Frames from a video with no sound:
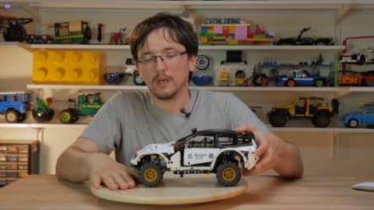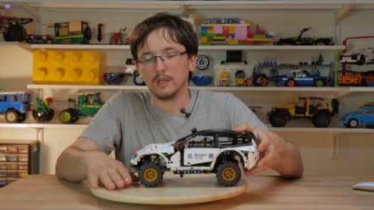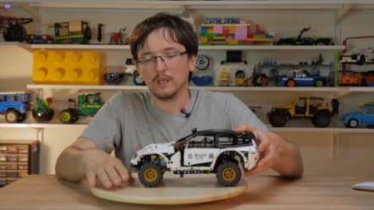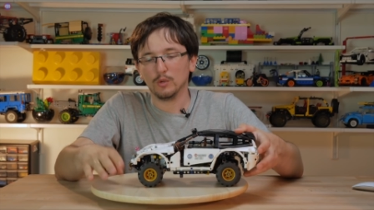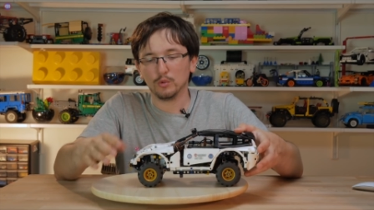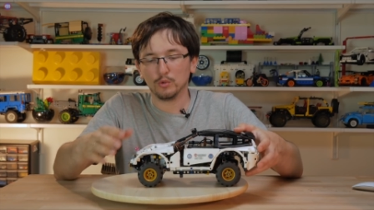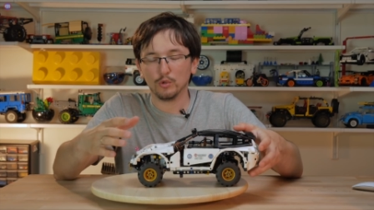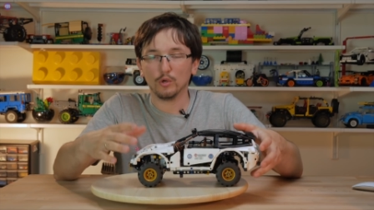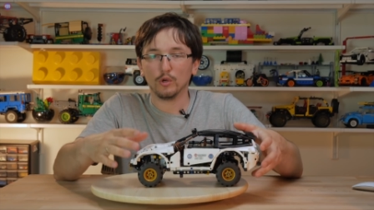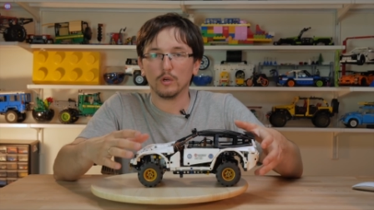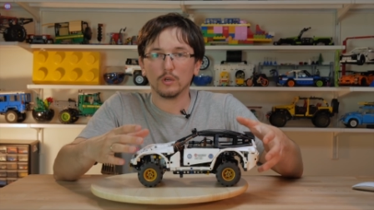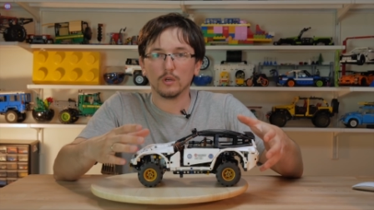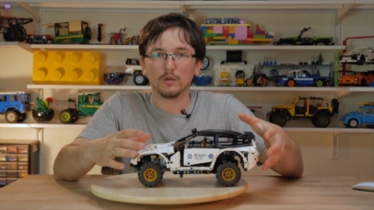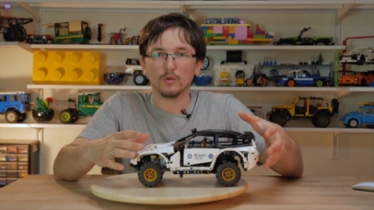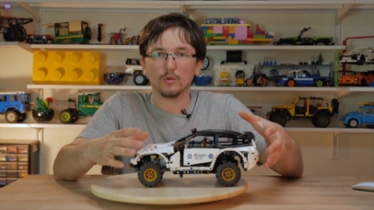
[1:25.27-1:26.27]
и у нее
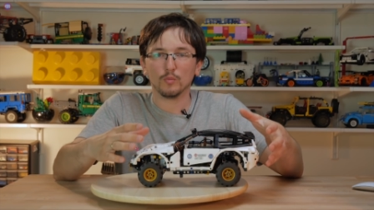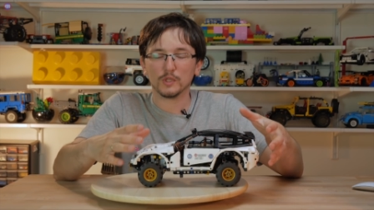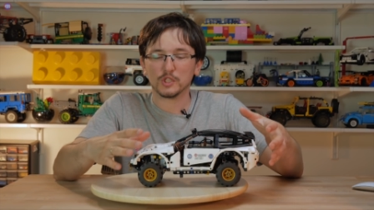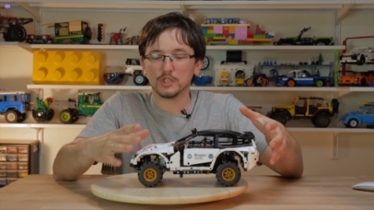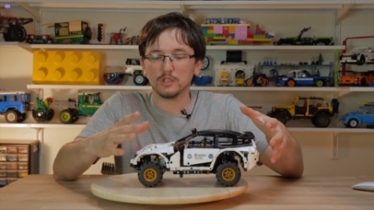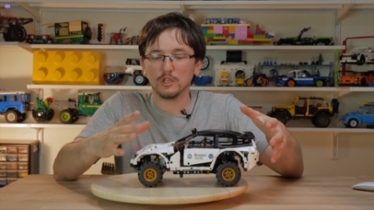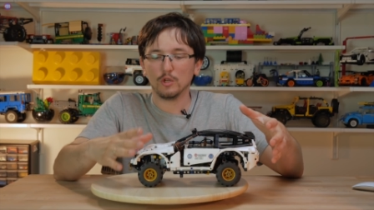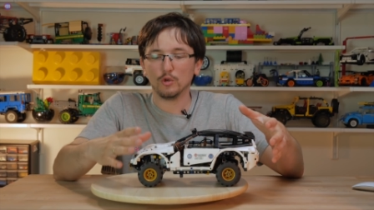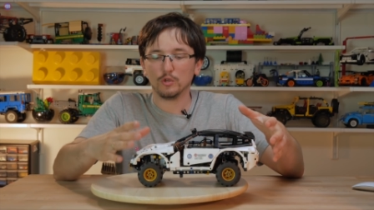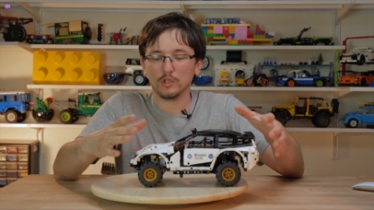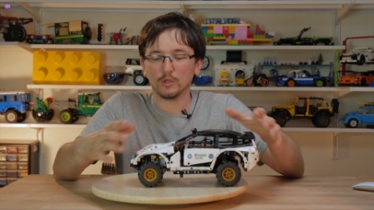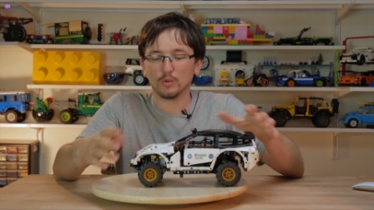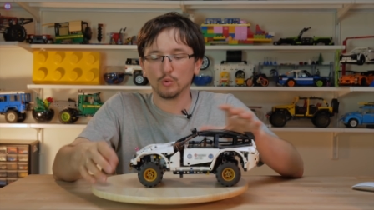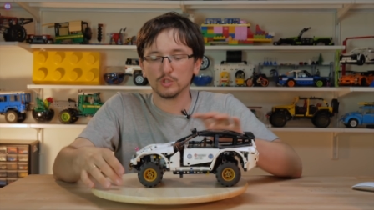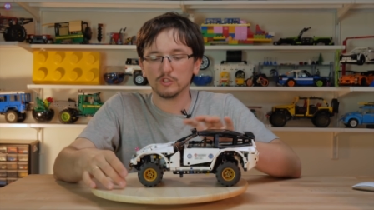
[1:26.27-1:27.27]
э, у машины
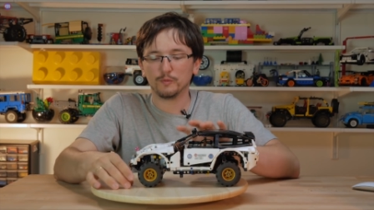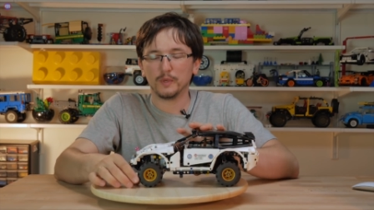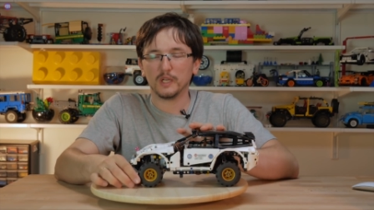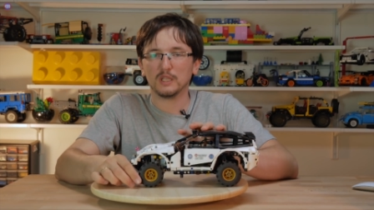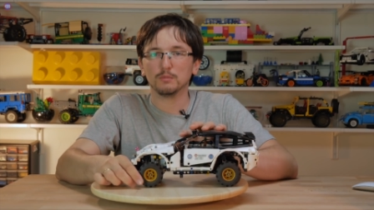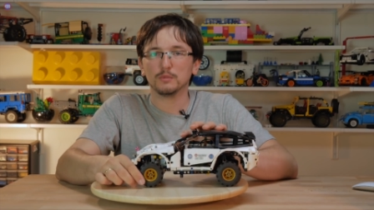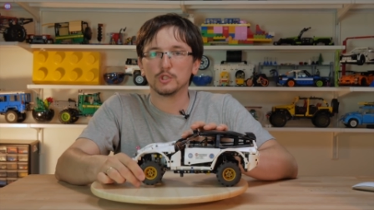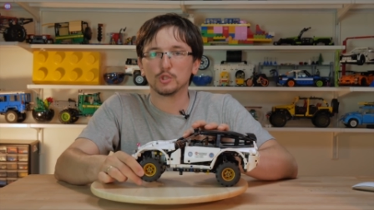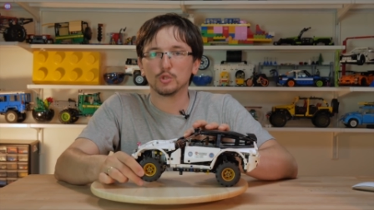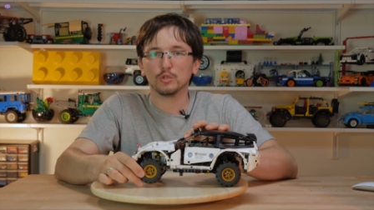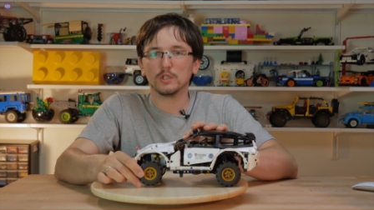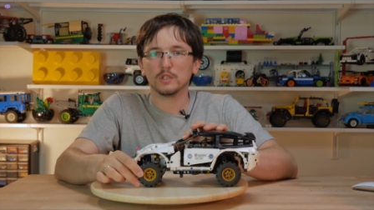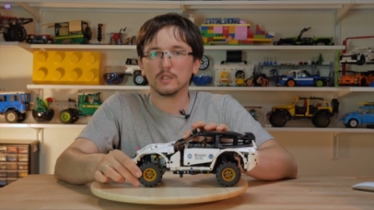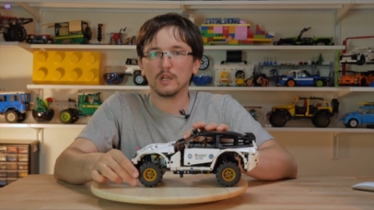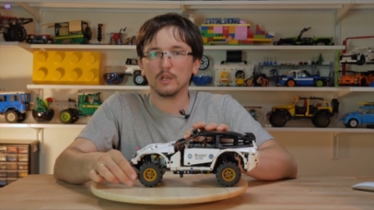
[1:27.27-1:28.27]
легкий кузов, при этом
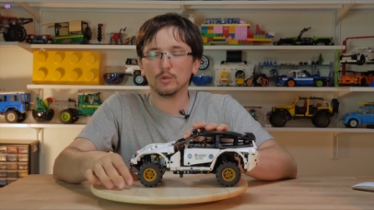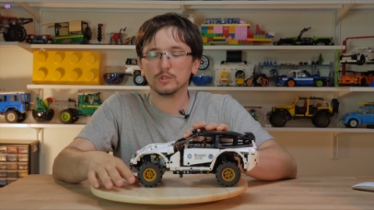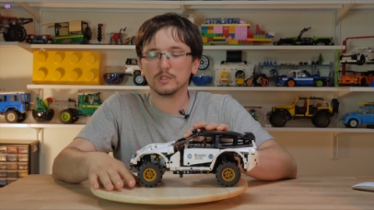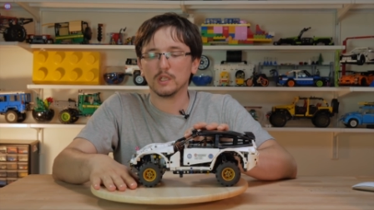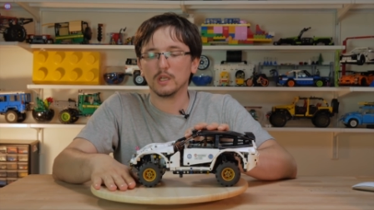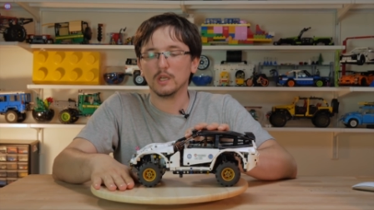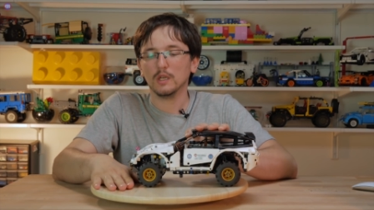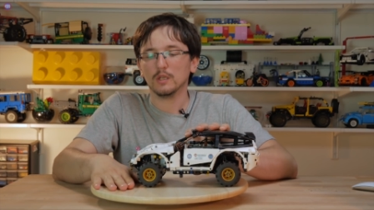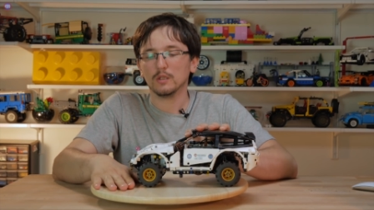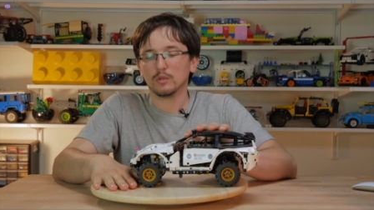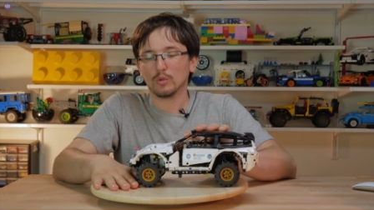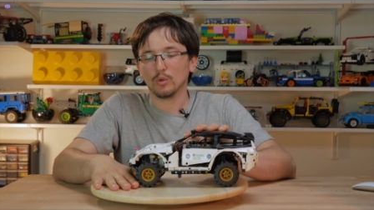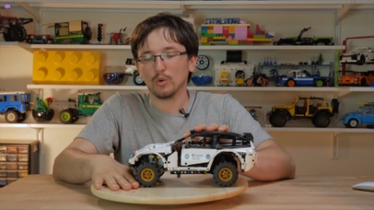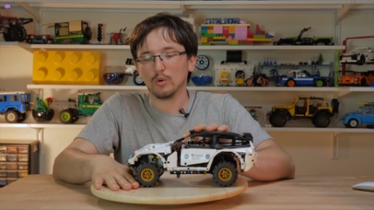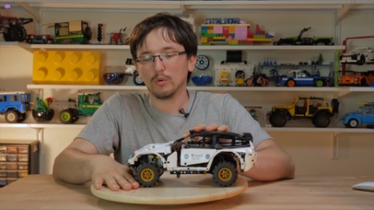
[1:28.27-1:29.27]
тяжелые колеса,
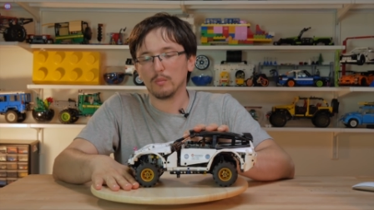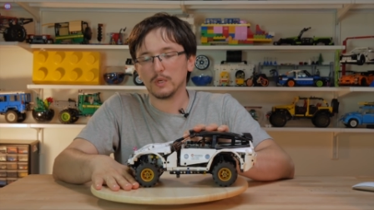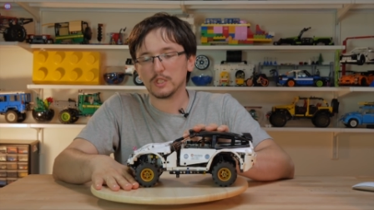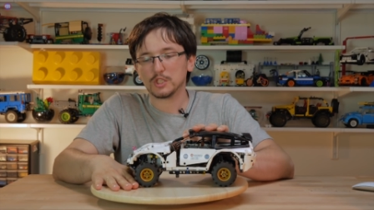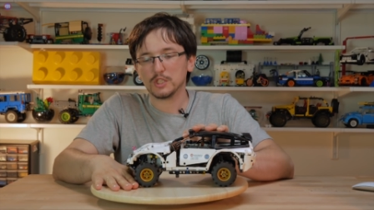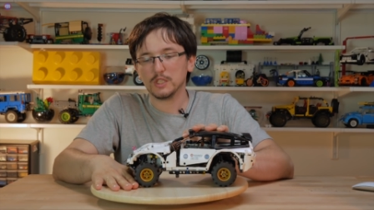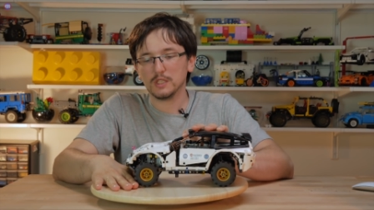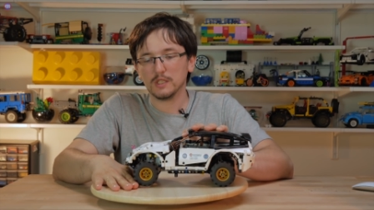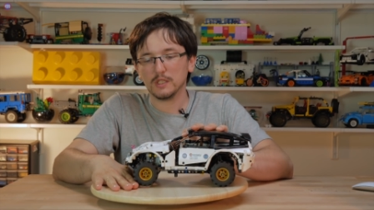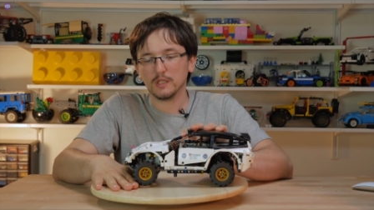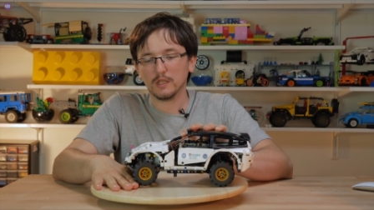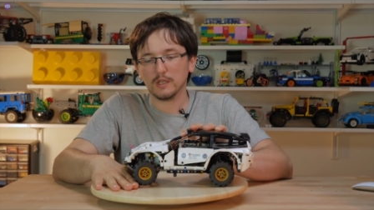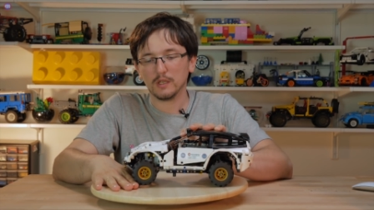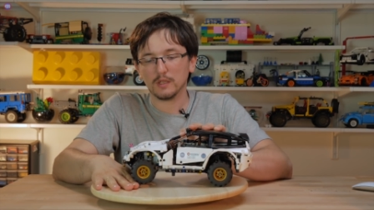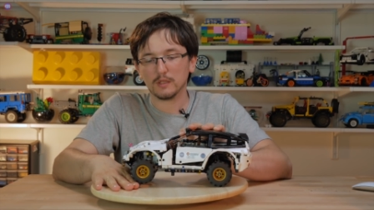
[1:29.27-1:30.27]
то
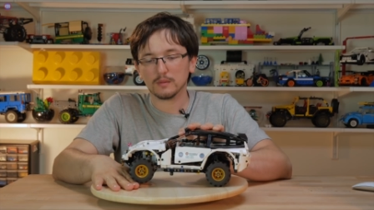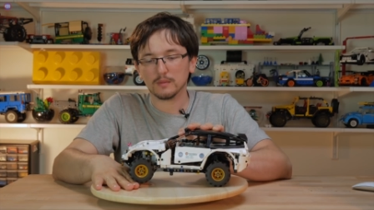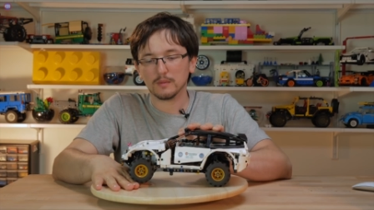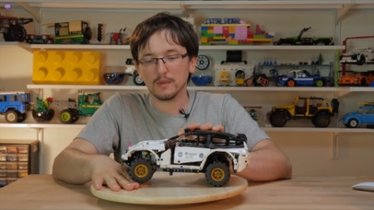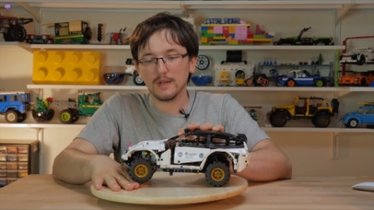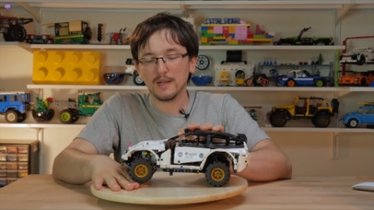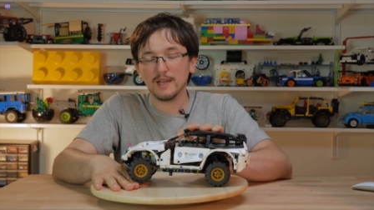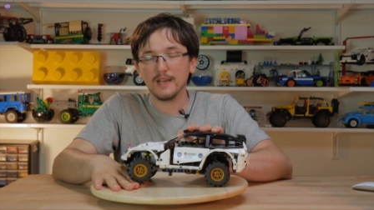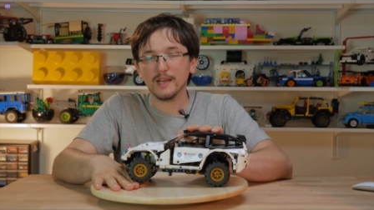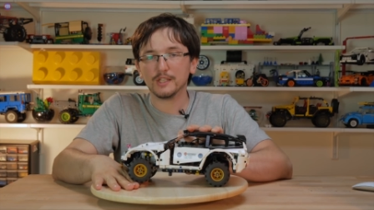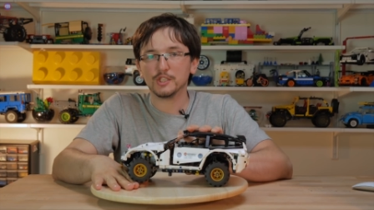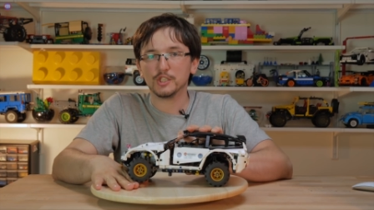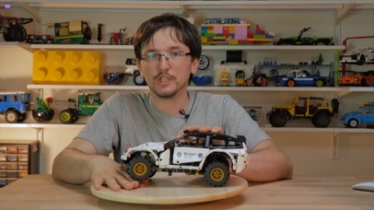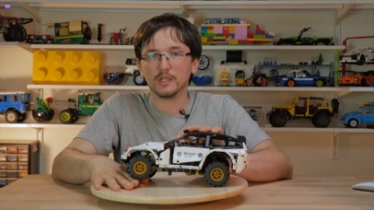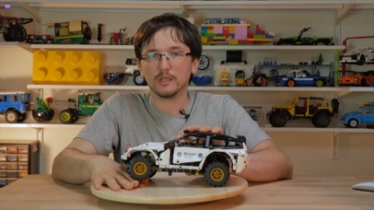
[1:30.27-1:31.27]
машине
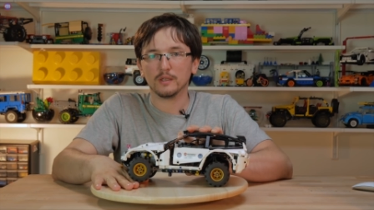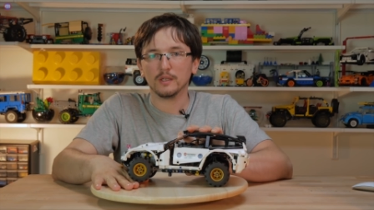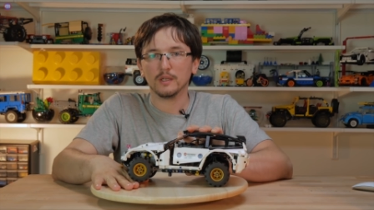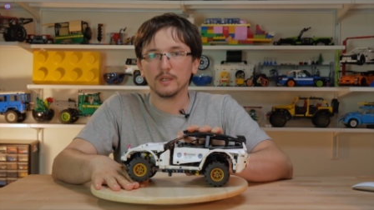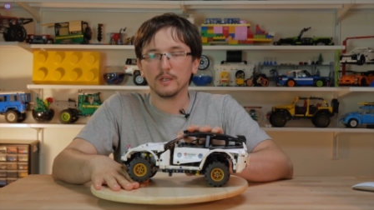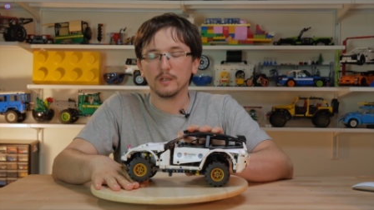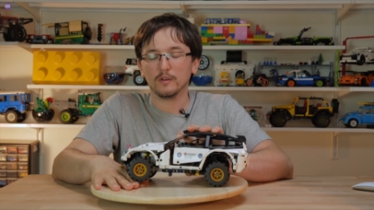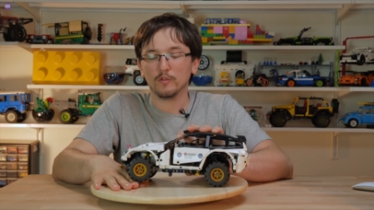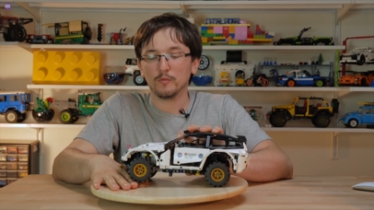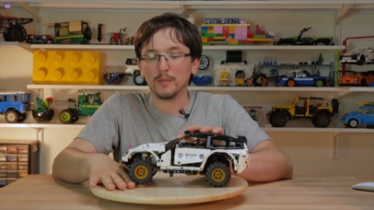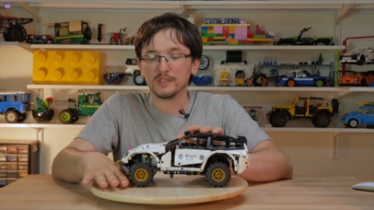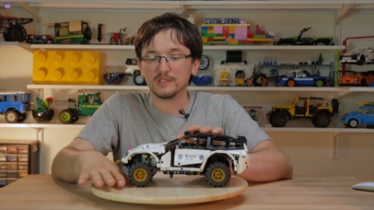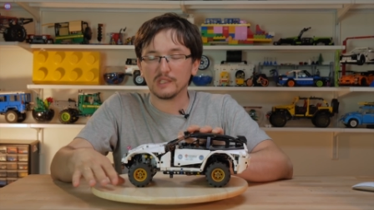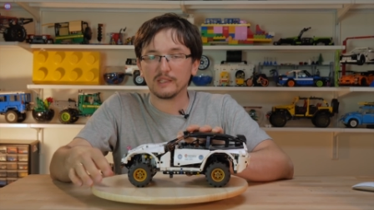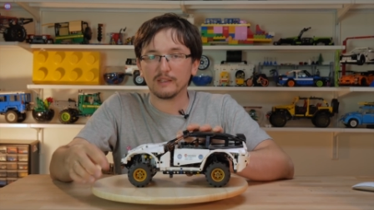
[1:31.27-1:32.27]
легче,
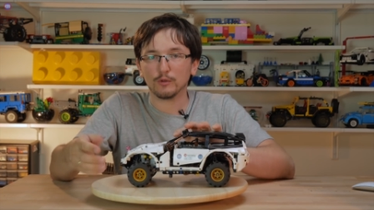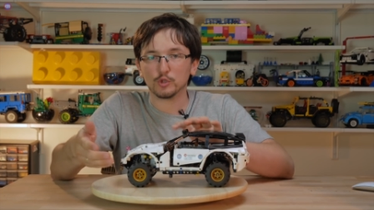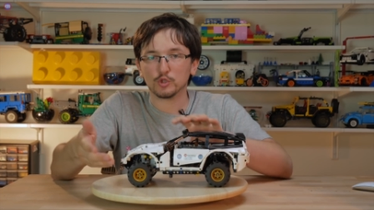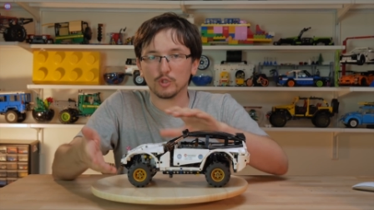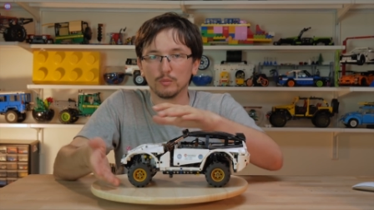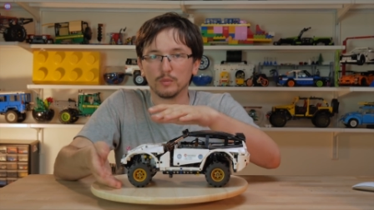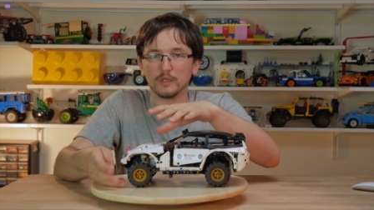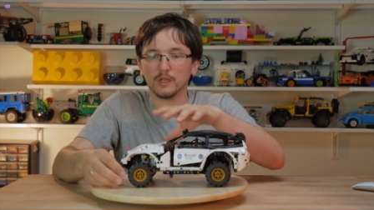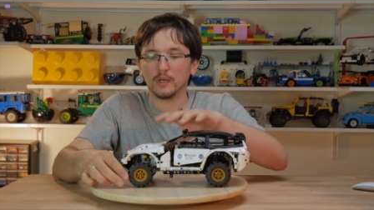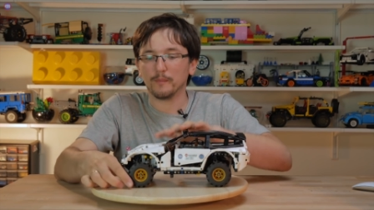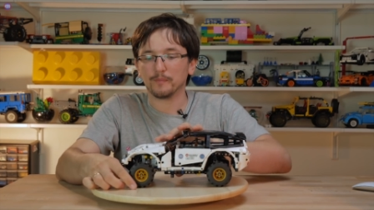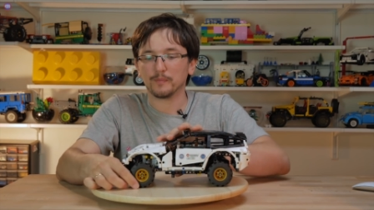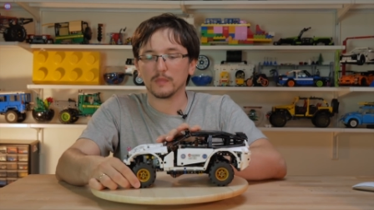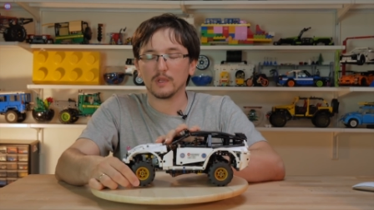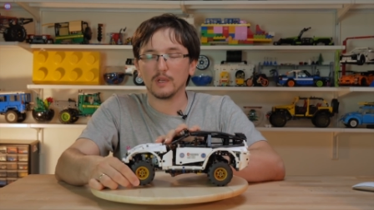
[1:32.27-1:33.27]
вместо того,
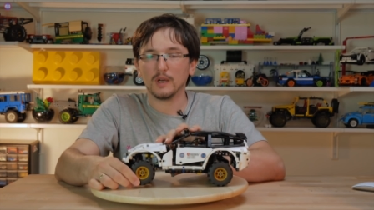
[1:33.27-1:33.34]
чтобы